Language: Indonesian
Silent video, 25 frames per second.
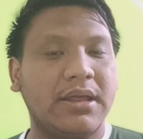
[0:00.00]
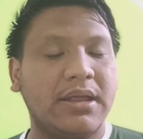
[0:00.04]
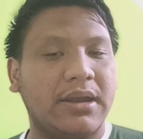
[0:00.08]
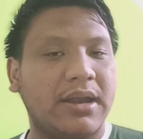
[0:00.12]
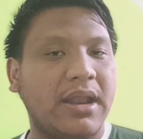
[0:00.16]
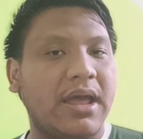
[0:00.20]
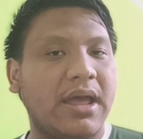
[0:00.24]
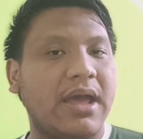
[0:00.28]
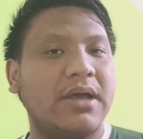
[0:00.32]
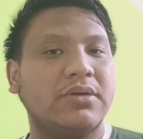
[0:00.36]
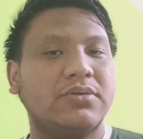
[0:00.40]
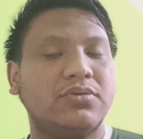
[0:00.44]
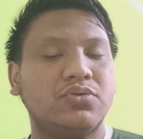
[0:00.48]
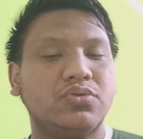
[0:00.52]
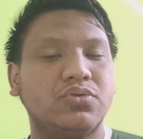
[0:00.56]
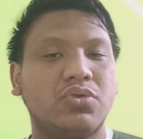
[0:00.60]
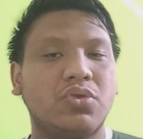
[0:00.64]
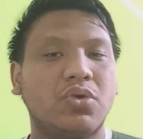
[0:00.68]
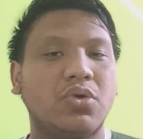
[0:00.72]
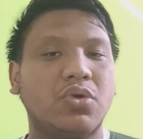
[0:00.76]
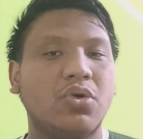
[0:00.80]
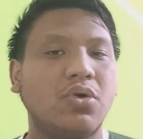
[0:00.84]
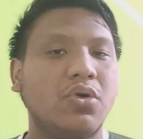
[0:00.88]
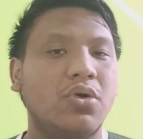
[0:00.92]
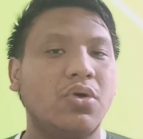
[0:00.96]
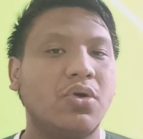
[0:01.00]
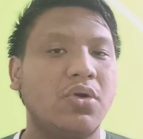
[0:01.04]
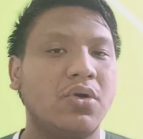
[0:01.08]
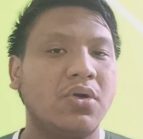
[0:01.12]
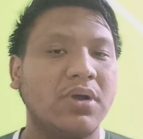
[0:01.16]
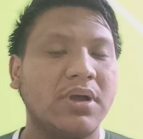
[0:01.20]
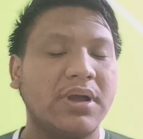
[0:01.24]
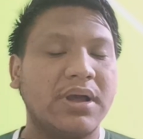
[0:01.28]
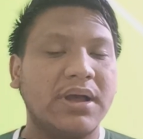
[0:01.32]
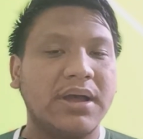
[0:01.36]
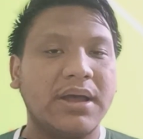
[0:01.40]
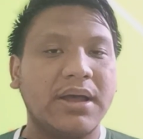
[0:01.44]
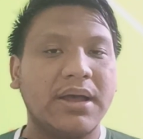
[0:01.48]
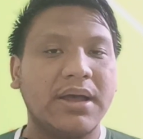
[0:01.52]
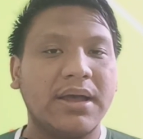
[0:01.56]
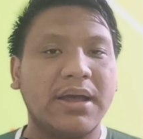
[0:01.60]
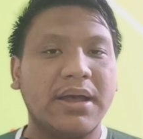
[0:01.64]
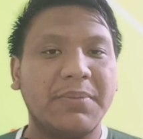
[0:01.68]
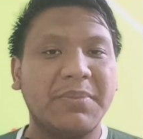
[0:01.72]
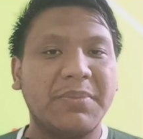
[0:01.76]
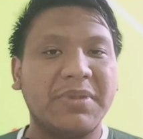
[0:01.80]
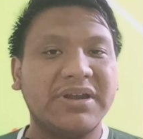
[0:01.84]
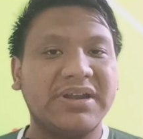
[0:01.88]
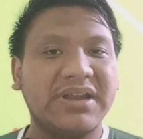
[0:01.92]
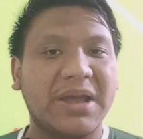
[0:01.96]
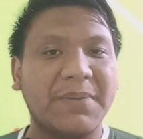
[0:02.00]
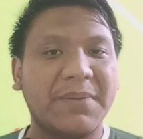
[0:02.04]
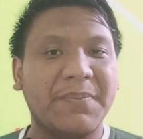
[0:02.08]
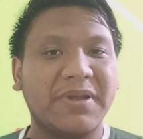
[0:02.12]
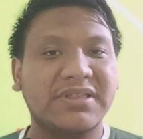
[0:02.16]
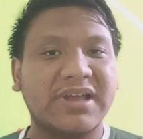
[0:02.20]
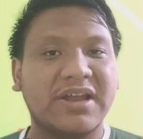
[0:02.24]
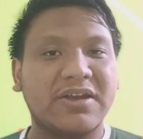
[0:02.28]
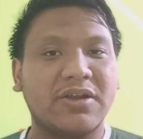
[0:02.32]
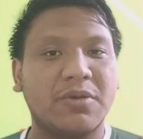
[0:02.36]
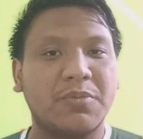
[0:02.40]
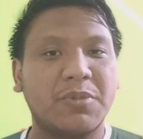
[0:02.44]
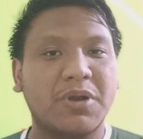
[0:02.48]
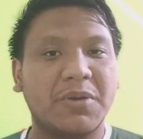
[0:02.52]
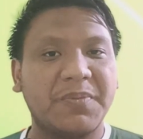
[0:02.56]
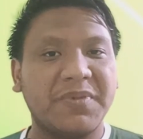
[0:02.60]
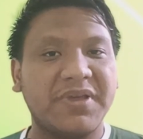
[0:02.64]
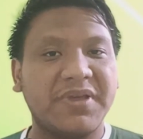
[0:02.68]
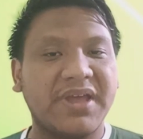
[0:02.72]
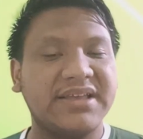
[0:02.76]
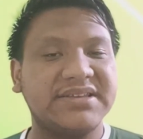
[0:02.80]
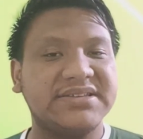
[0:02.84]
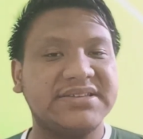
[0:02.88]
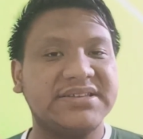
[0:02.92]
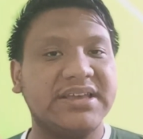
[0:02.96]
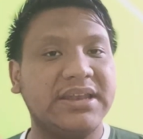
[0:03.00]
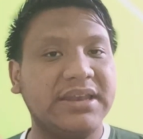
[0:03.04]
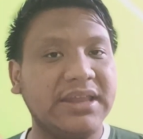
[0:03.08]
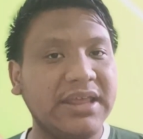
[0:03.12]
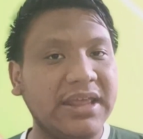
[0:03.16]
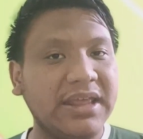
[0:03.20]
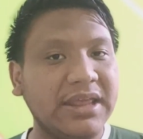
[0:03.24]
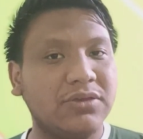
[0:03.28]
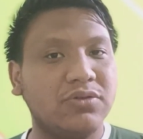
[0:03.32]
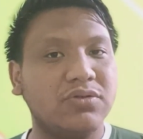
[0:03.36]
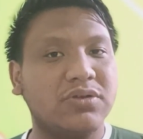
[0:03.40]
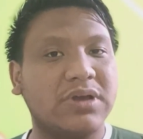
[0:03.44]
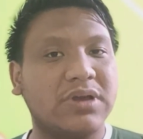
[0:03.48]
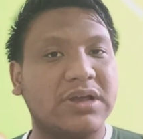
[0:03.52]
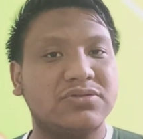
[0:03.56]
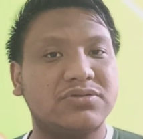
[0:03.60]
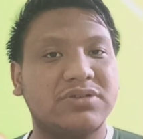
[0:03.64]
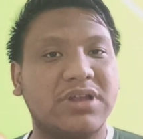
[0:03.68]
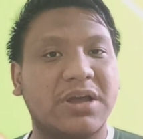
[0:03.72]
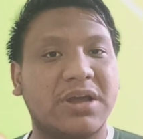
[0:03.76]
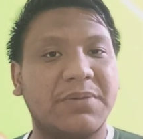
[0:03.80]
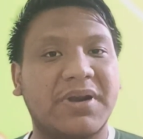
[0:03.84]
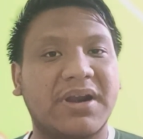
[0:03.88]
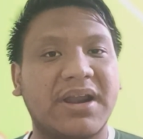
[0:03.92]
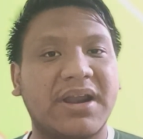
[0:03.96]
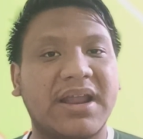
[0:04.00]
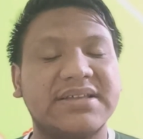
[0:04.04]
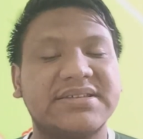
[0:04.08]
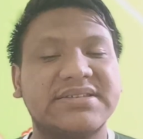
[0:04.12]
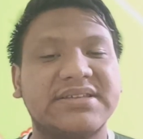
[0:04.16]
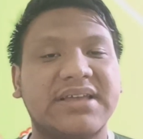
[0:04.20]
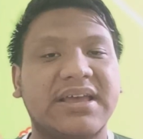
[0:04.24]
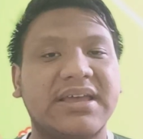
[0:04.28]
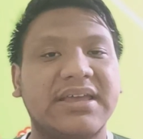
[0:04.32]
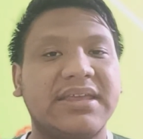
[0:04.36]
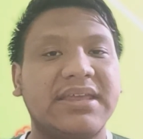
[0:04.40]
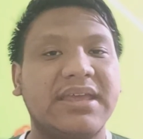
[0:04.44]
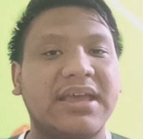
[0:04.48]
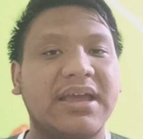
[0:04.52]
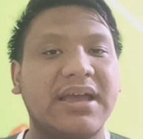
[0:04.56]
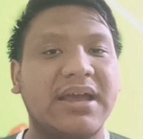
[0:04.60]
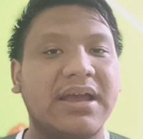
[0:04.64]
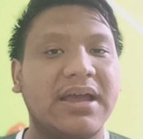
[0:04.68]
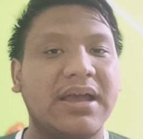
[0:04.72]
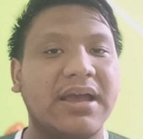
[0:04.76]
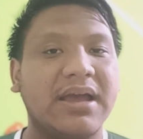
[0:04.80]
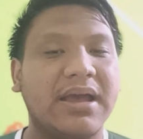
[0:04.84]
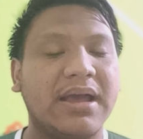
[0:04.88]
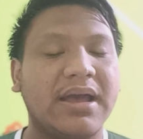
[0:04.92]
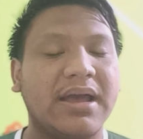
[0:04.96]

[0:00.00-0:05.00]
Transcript: Nah, untuk uh, mendapatkan nomor PIC ini juga sudah pernah saya